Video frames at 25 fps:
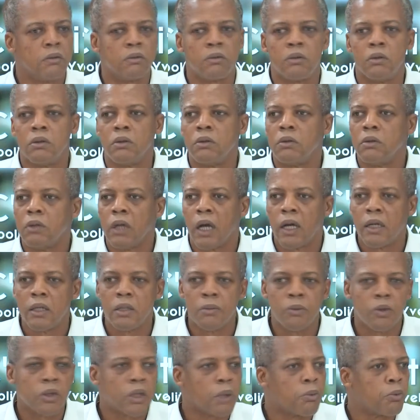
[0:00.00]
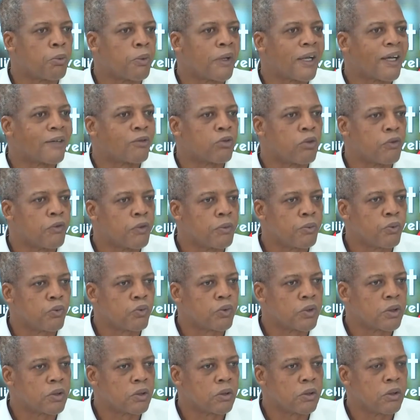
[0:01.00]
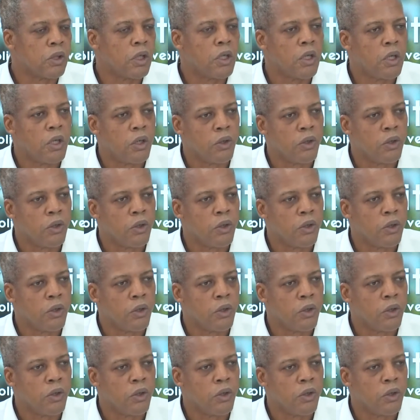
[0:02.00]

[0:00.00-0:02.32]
qui, alimente à peu près 80%